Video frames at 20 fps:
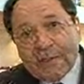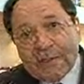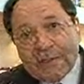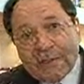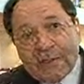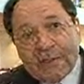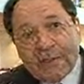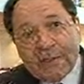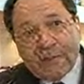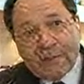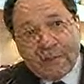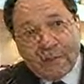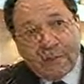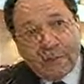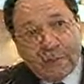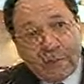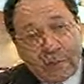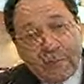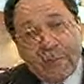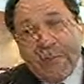c'est
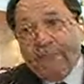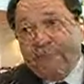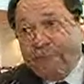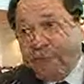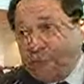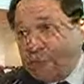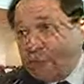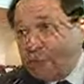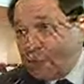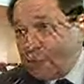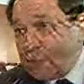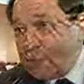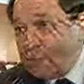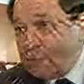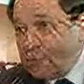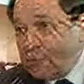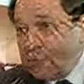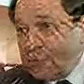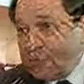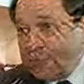euh, et même 22
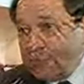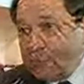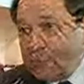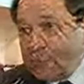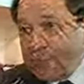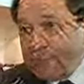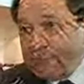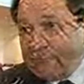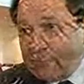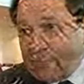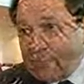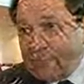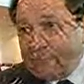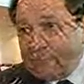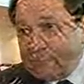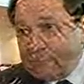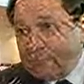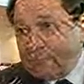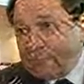clubs de haut niveau parfois,